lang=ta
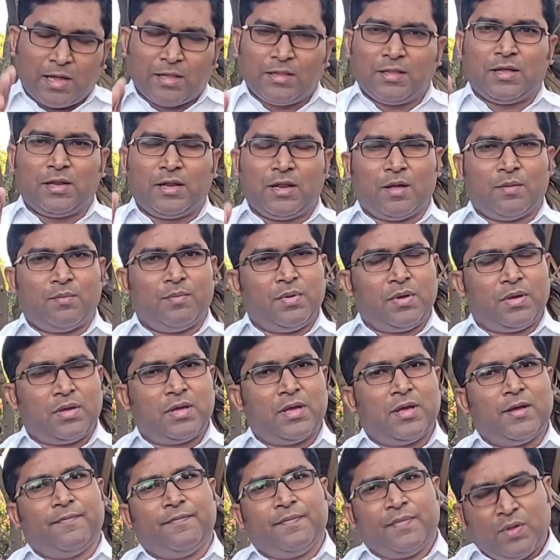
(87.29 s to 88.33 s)
அந்த
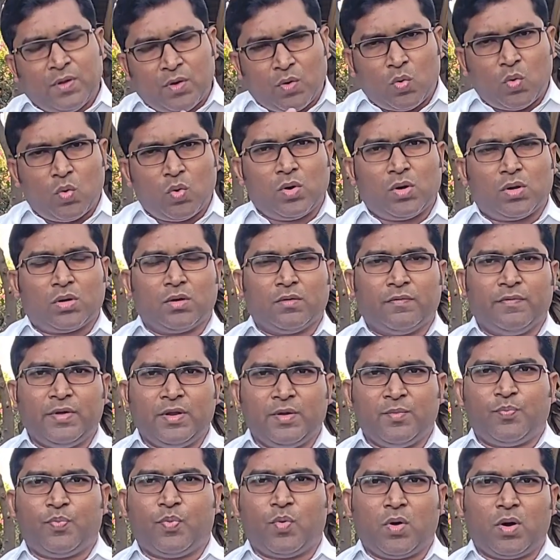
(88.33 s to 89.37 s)
நம்பிக்கை உங்களுக்கு
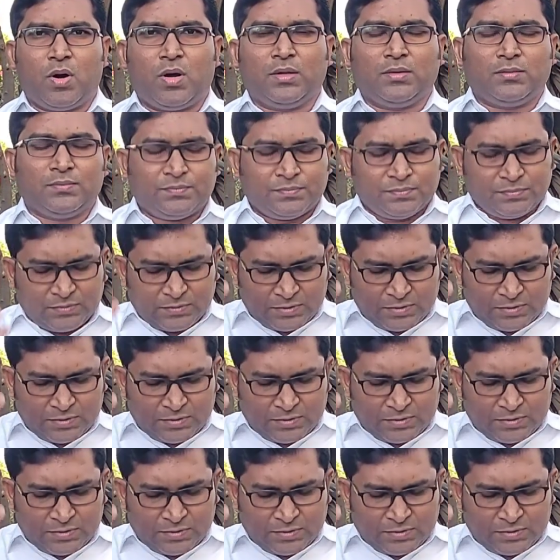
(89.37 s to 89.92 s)
வீண் போகாது